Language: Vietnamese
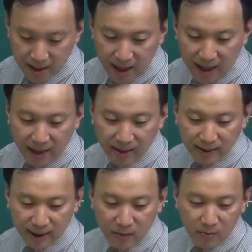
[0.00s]
hay là
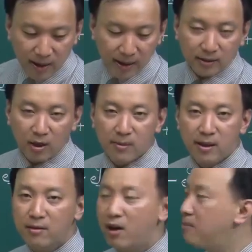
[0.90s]
người ta cũng có thể cho
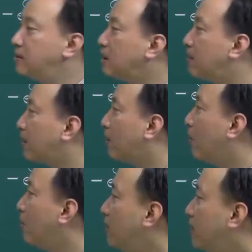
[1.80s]
mình yêu cầu mình dự bản
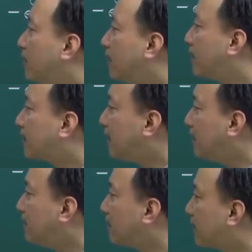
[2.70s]
đồ để xác
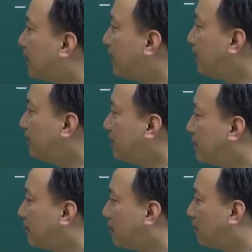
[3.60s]
định được cái
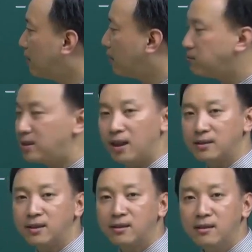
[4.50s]
ờ, không chỉ
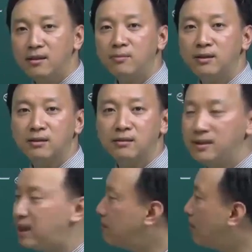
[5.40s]
là dân cư không chỉ tự
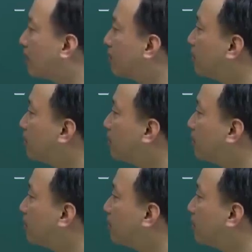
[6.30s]
nhiên mà các